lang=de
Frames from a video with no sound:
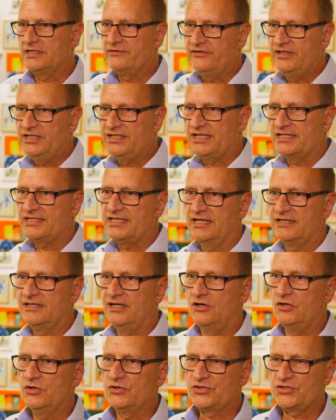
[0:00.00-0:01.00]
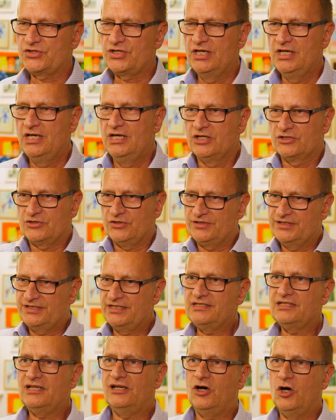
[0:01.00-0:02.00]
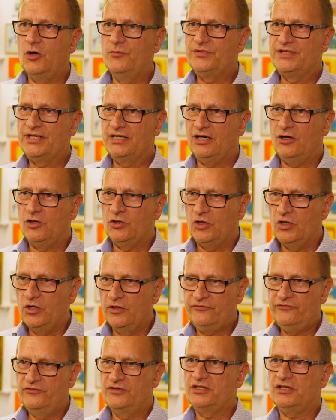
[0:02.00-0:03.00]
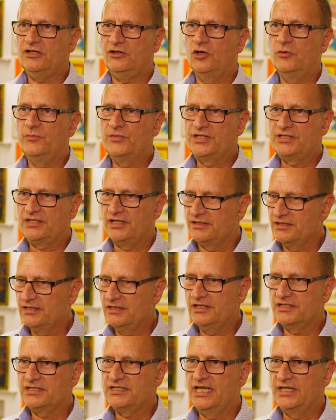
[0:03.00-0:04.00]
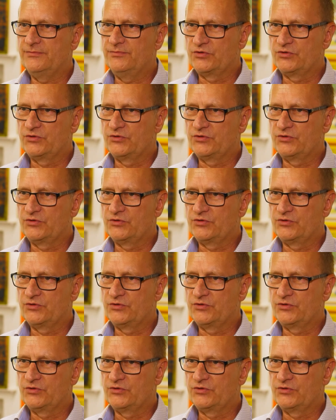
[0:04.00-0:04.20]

die Vitas hängen aus. Schon dieser Raum, der auch öffentlicher Raum ist, kann jederzeit